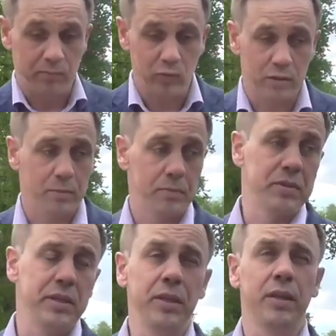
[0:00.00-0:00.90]
ну, это
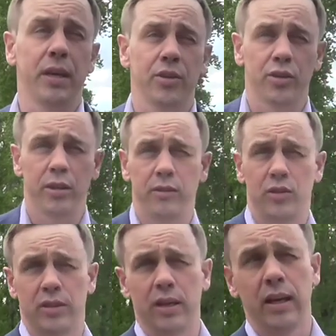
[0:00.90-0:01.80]
психика
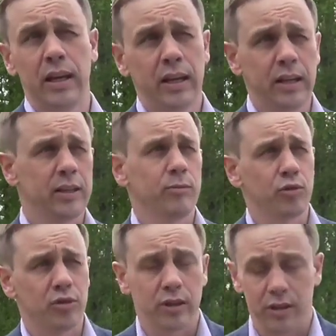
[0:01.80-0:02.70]
человеческая. Этим
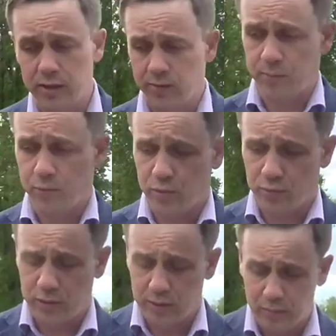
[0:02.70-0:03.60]
очень активно
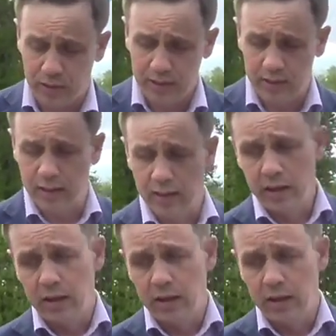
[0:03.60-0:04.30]
пользуются банки.